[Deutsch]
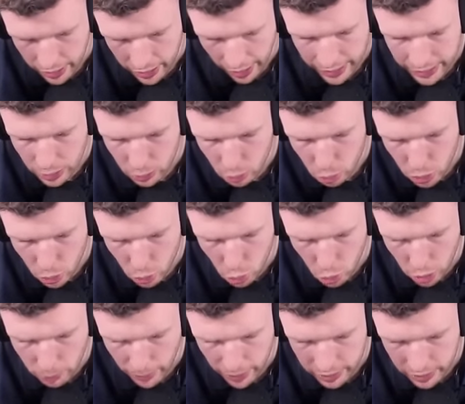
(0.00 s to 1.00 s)
Hat er natürlich auch gut
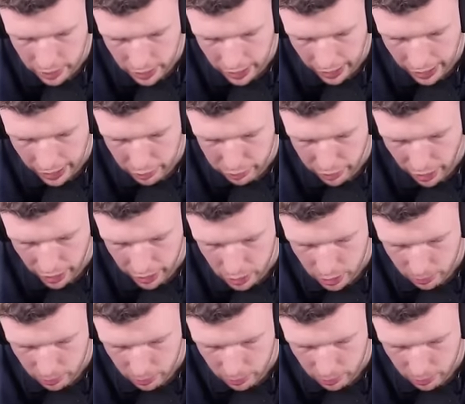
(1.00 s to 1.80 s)
gemacht, ne? Gar keine Frage.